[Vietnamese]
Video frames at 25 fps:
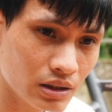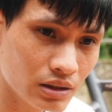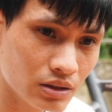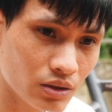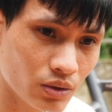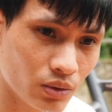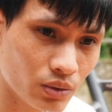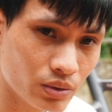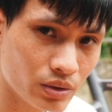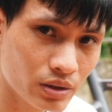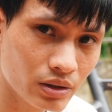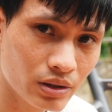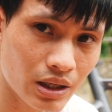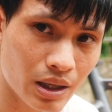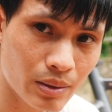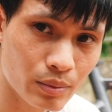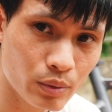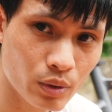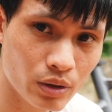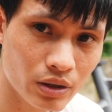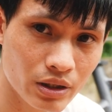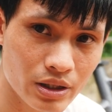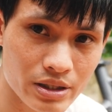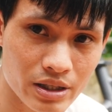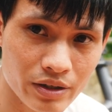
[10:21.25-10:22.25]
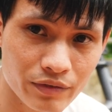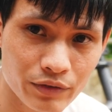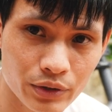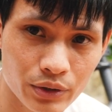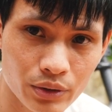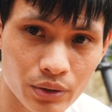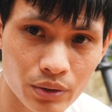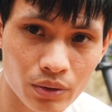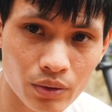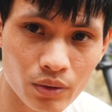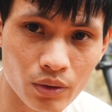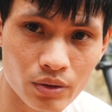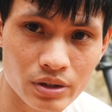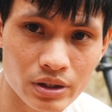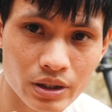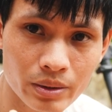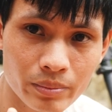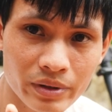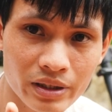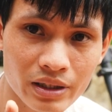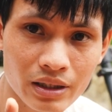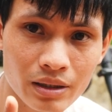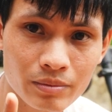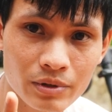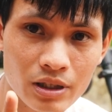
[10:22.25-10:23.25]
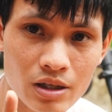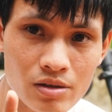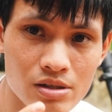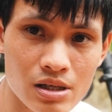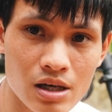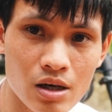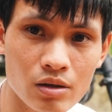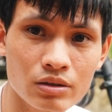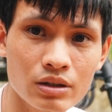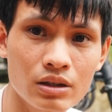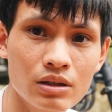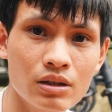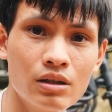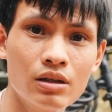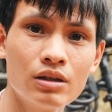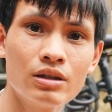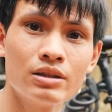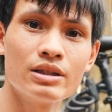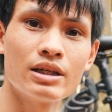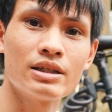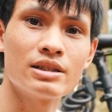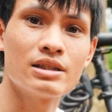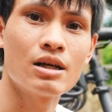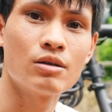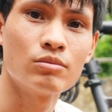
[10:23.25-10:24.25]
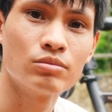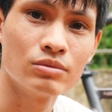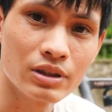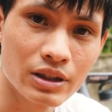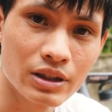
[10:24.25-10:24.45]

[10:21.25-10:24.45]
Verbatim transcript: rồi cảm ơn mọi người xem video có gì mình gặp nhau sau nhá hơi dài dòng